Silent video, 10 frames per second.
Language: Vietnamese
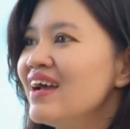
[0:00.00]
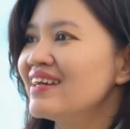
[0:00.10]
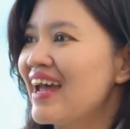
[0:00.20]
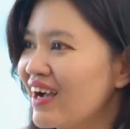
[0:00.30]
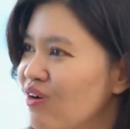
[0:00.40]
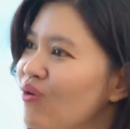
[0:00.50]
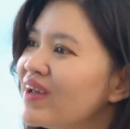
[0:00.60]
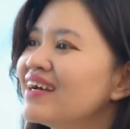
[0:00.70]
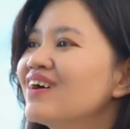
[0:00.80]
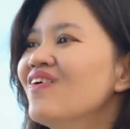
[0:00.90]
đặc
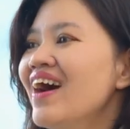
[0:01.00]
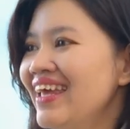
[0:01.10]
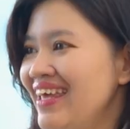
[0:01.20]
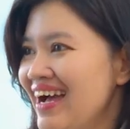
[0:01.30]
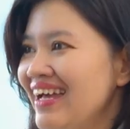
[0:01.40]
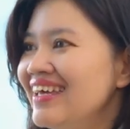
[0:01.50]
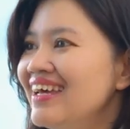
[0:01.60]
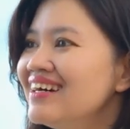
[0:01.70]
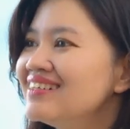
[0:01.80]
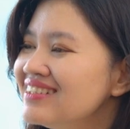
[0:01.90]
quyền của a a
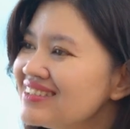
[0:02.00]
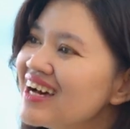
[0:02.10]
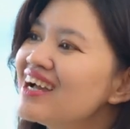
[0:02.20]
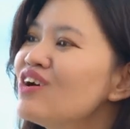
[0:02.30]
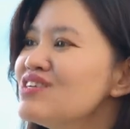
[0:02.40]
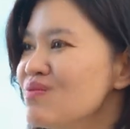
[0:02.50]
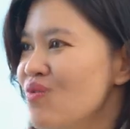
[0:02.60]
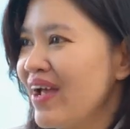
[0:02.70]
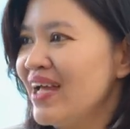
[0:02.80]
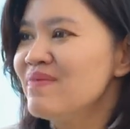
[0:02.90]
hướng tới lối sống
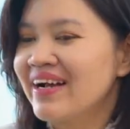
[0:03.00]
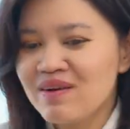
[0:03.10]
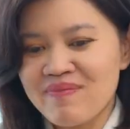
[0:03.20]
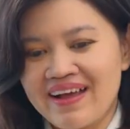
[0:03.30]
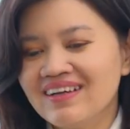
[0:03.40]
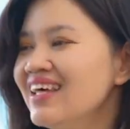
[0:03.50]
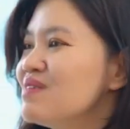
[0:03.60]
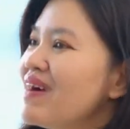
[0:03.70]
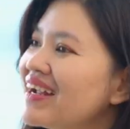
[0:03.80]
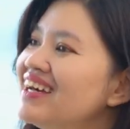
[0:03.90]
khỏe mà các bạn có thể
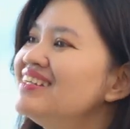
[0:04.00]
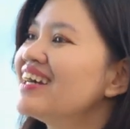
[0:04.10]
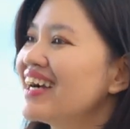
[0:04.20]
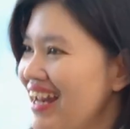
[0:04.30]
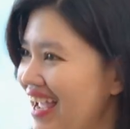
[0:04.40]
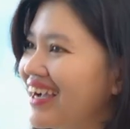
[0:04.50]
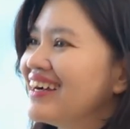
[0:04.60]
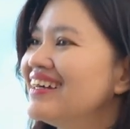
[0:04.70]
mang đến cho khách hàng.